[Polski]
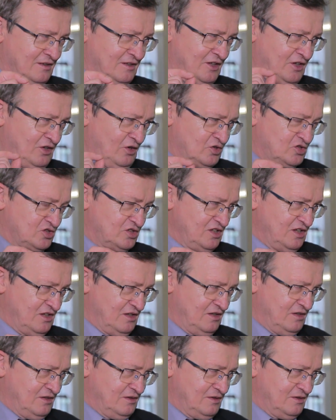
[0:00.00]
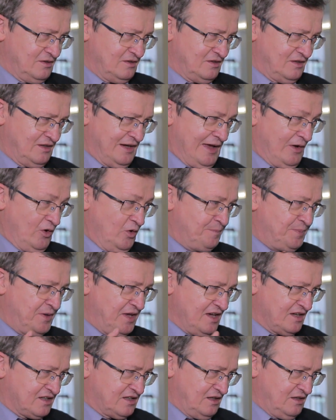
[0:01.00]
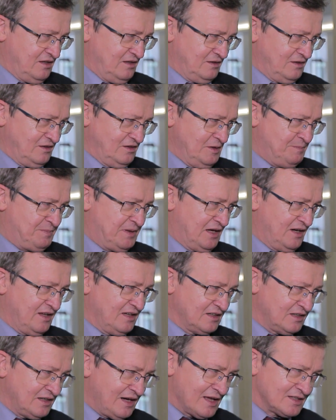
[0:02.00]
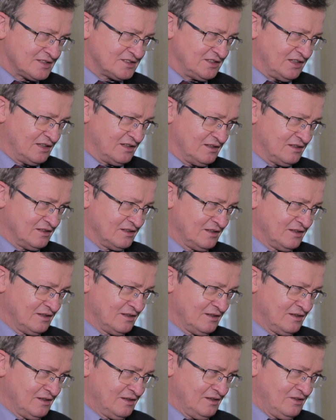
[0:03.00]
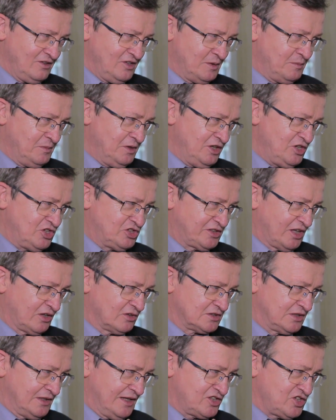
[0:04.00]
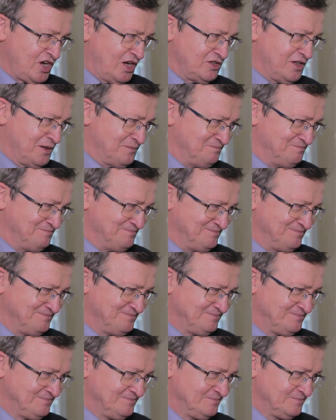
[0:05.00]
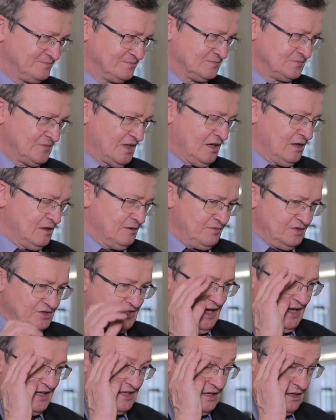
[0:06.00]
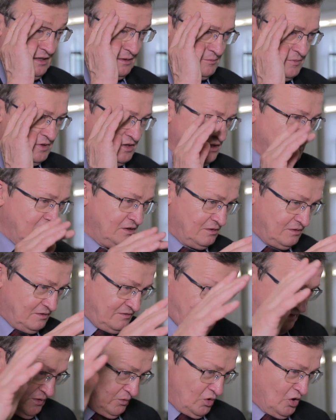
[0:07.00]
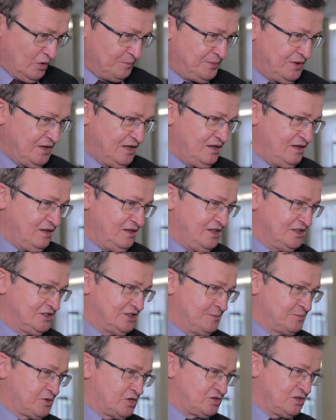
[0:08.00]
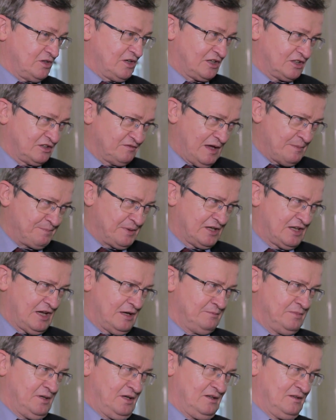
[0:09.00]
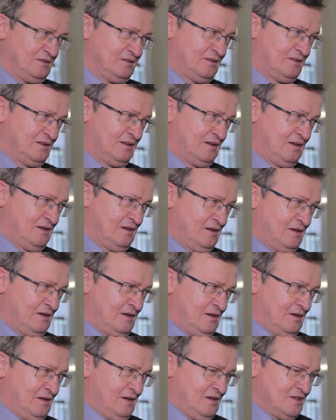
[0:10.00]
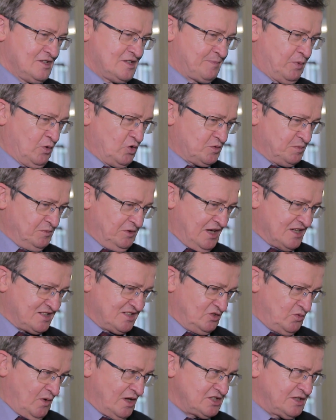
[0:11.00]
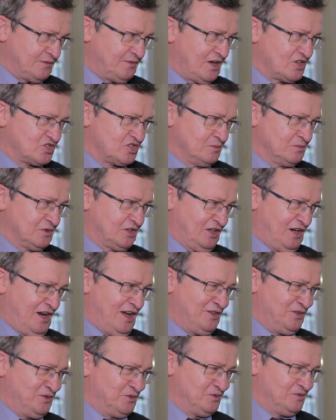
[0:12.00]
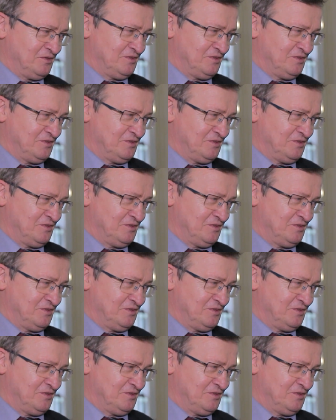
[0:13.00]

rocznie na opiekę i pielęgnację, nie mylić tego z leczeniem, wydajemy w Europie 1,2 PKB. Spójrzmy na sytuację w naszym kraju.